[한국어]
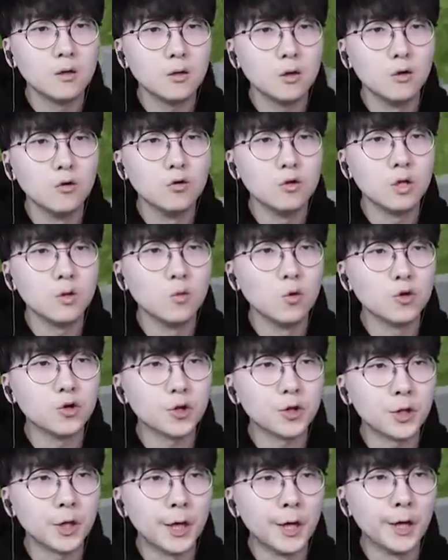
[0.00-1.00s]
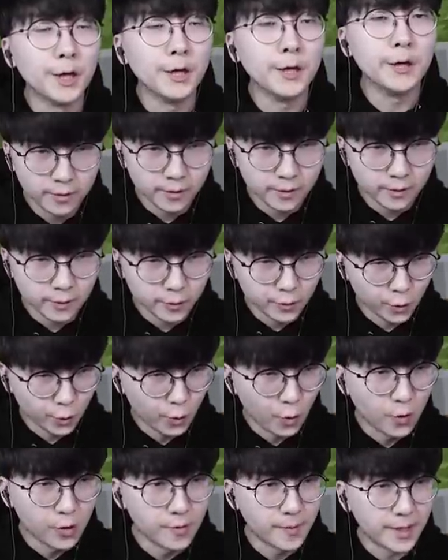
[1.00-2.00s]
영웅님 오셨다.
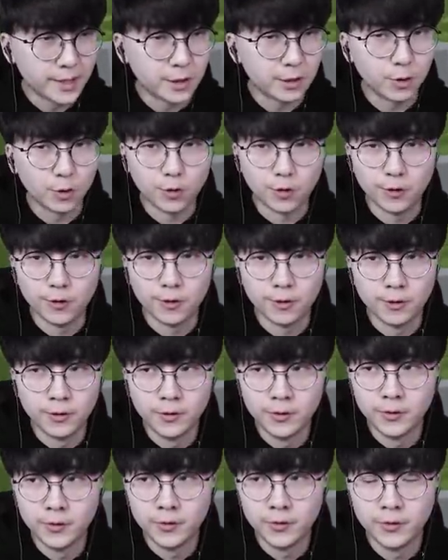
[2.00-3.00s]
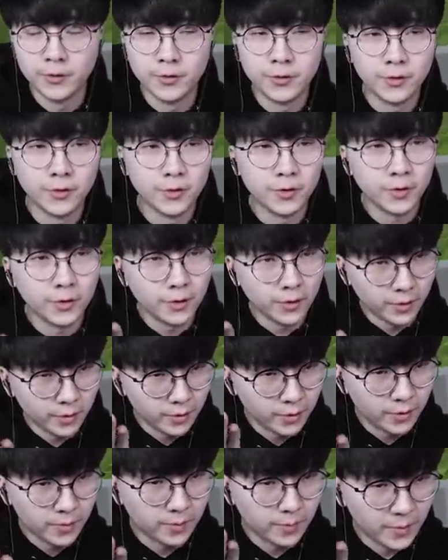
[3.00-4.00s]
조공을 마치도록.
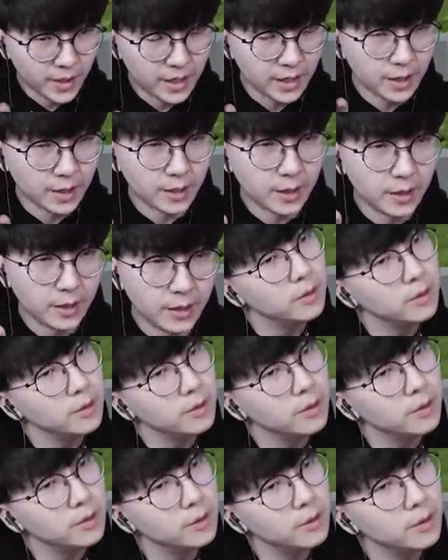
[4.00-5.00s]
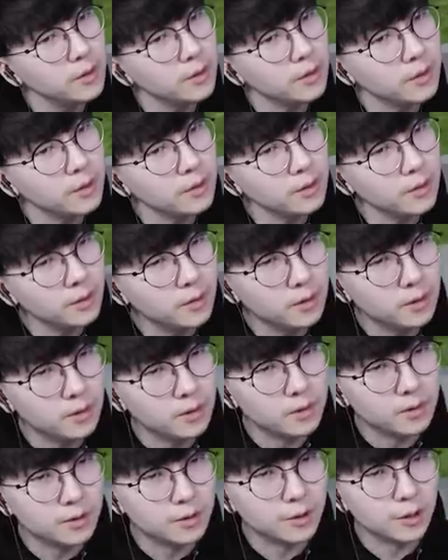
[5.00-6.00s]
빨리. 응. 네.
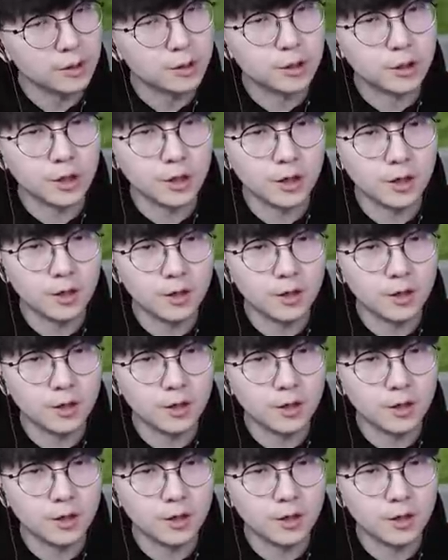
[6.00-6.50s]
그렇지.